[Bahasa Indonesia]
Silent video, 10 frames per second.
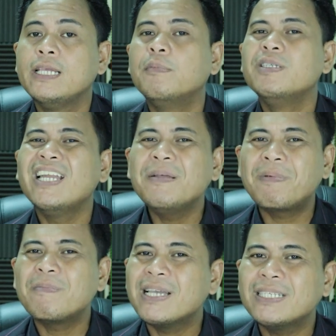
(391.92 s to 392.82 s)
yang menjadi
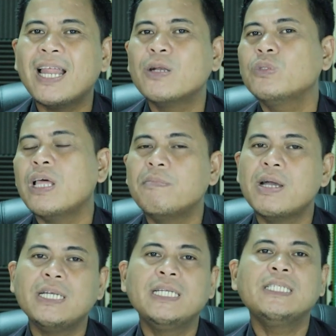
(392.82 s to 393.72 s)
permasalahan
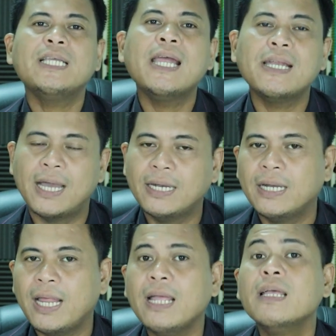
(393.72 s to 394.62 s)
utama di China
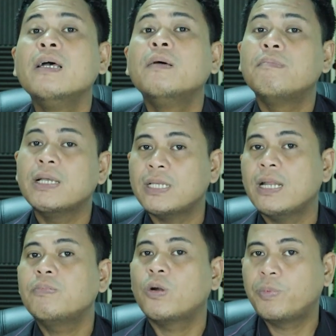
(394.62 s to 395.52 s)
adalah
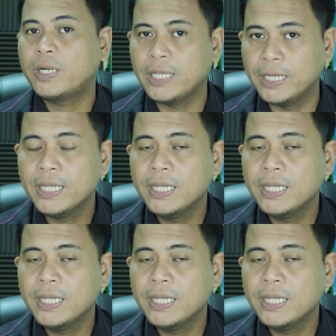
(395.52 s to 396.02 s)
masalah properti